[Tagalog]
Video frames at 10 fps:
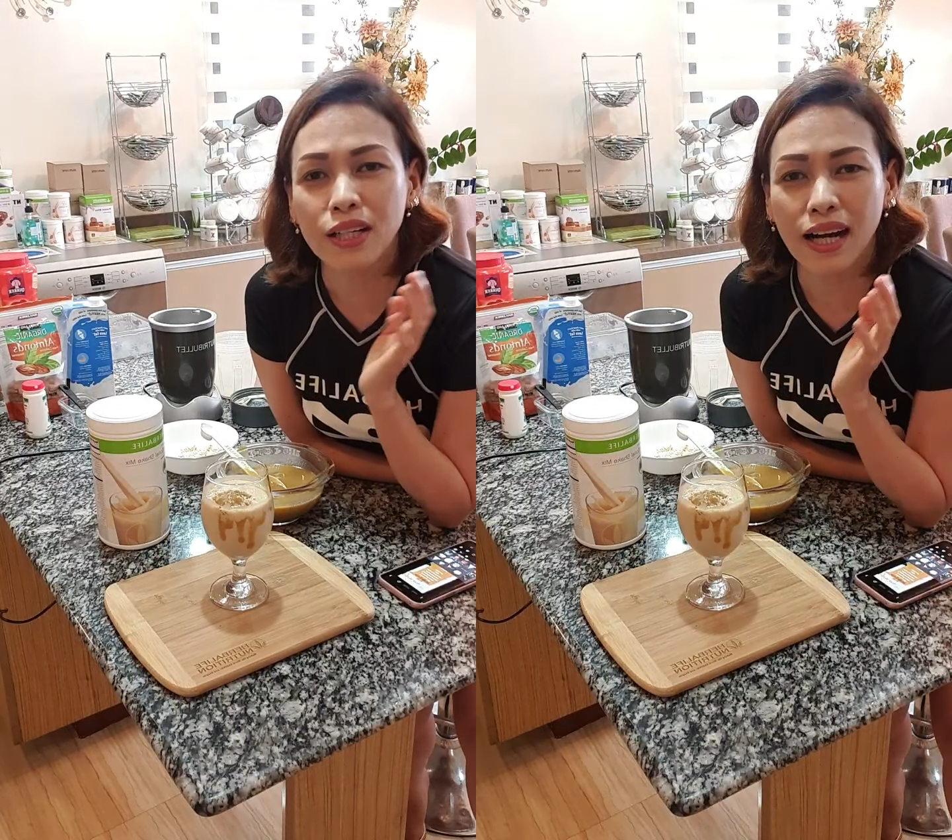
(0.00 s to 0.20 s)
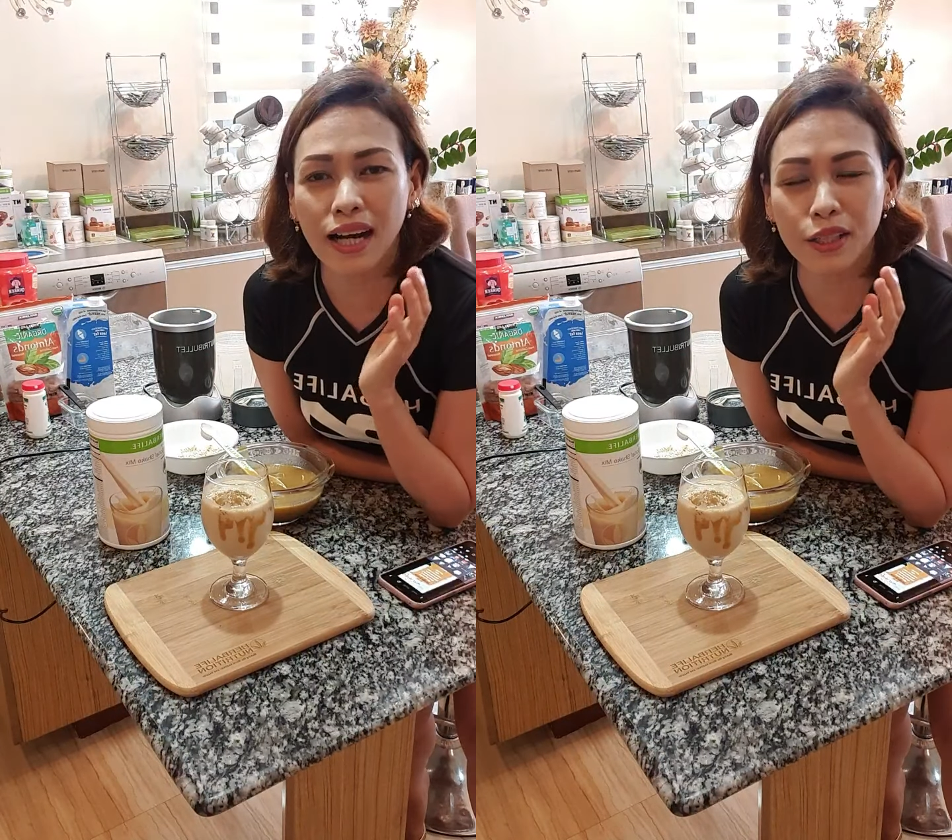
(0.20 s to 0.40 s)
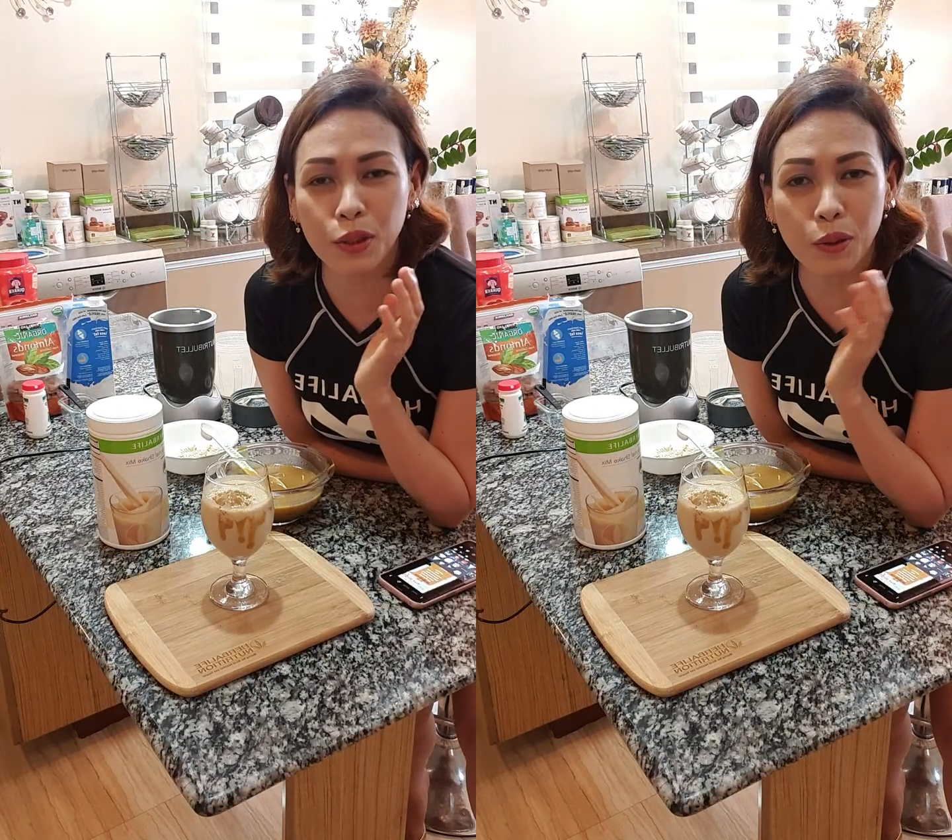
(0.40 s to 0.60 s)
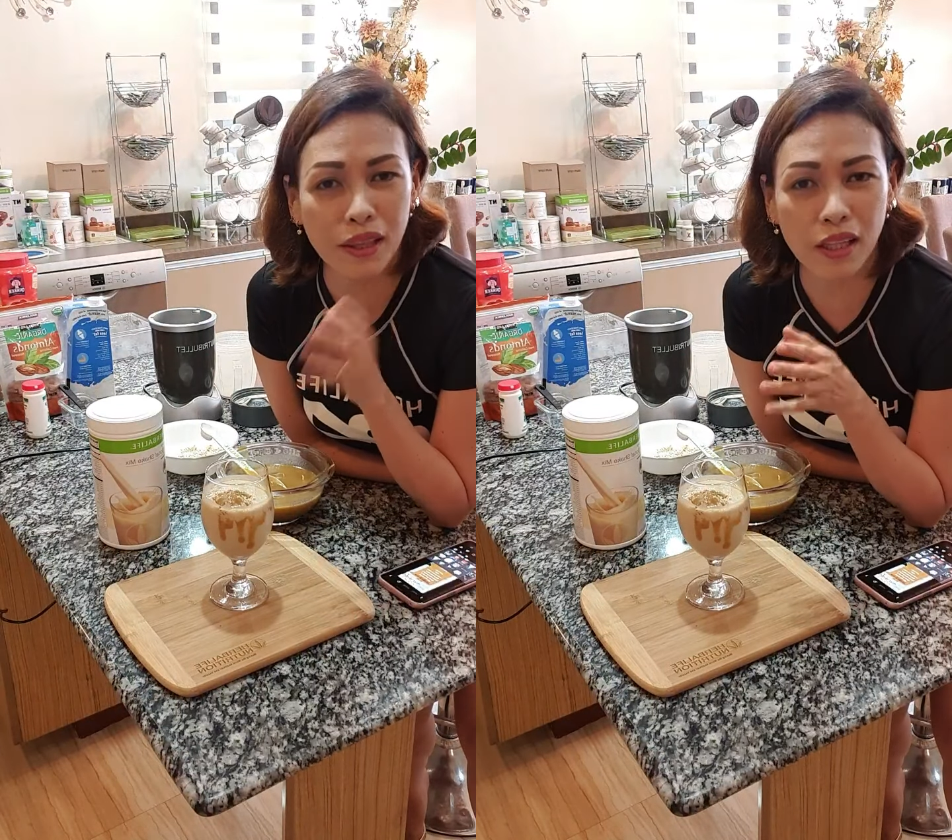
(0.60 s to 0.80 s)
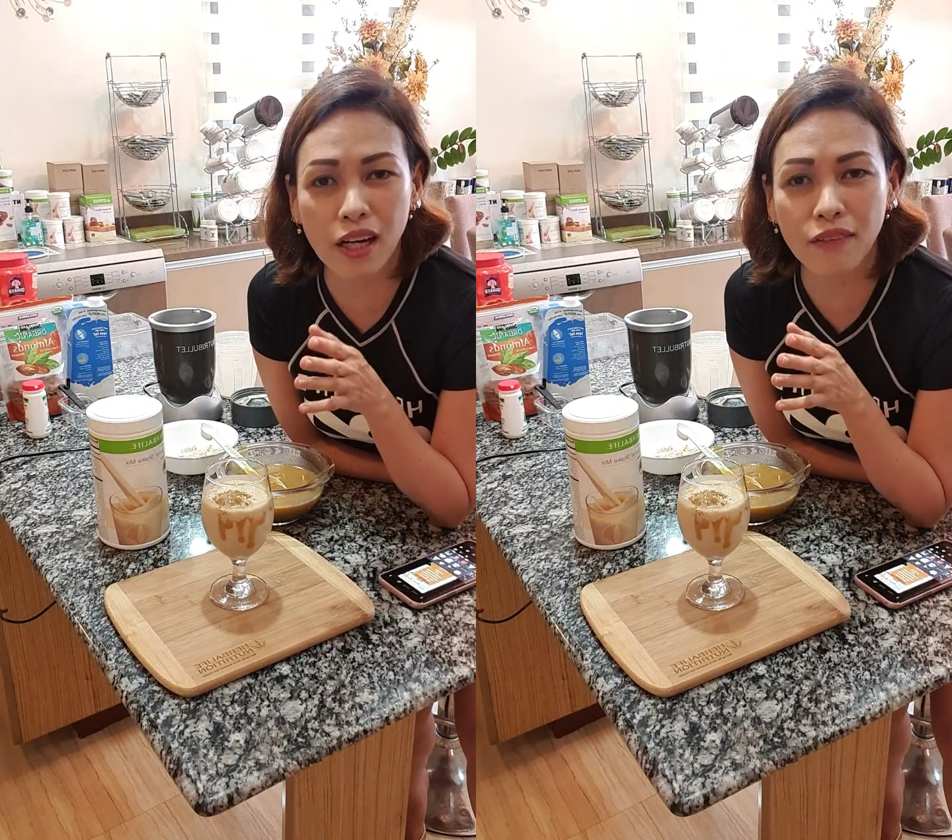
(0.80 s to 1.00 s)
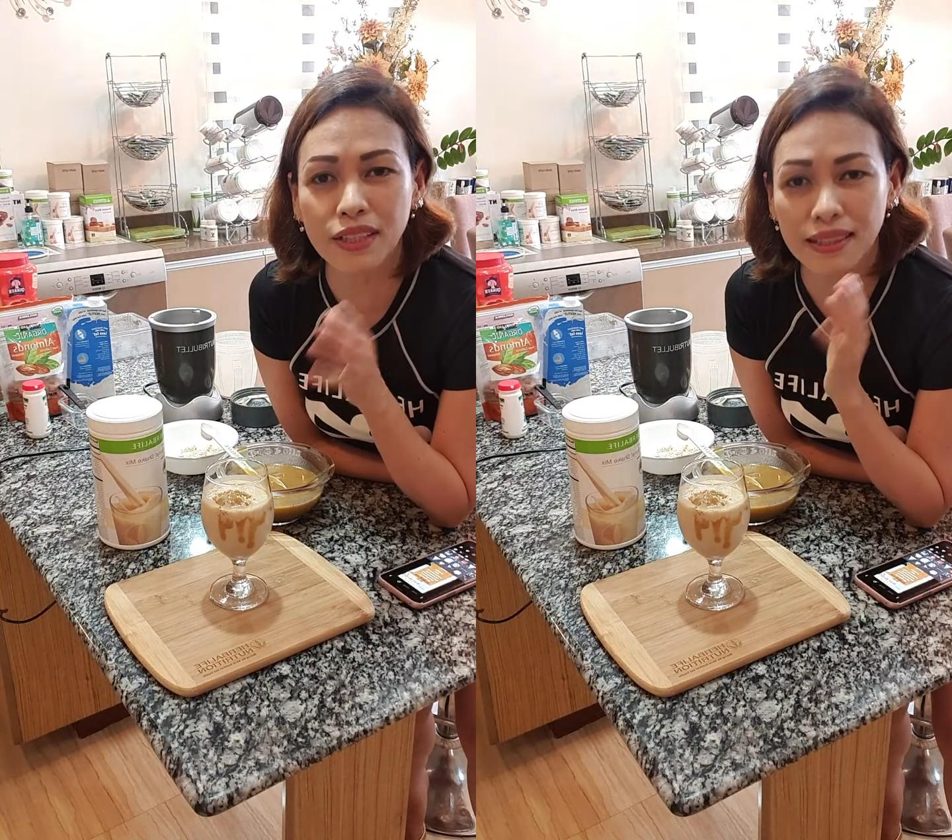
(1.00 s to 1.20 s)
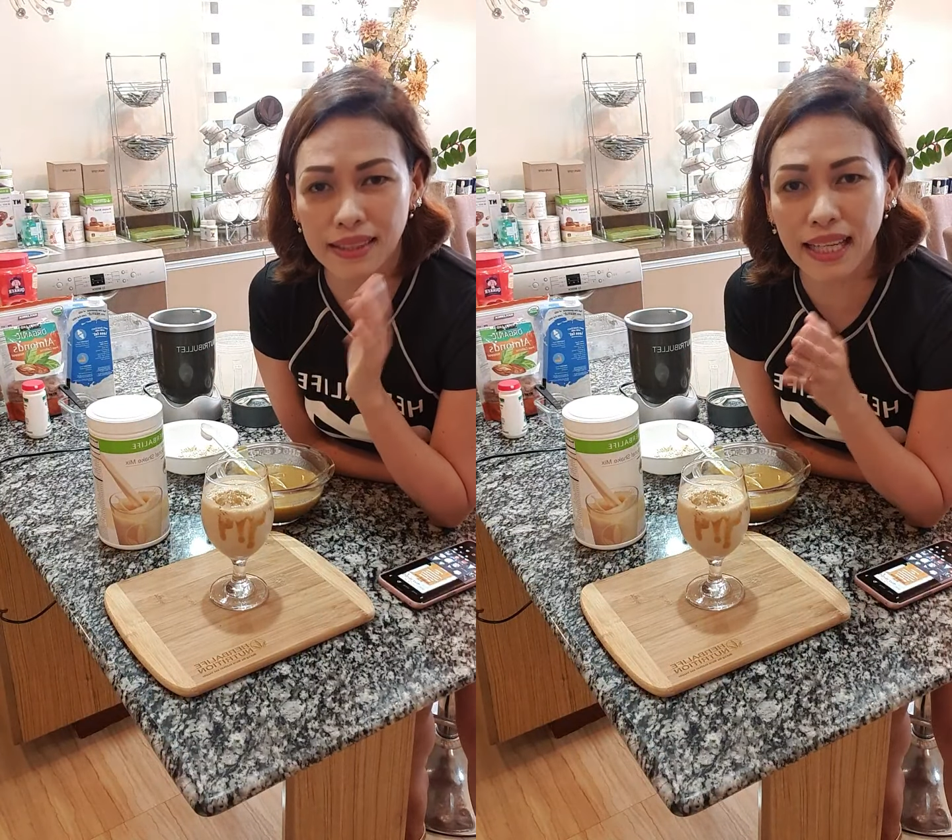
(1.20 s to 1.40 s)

Uh, you love the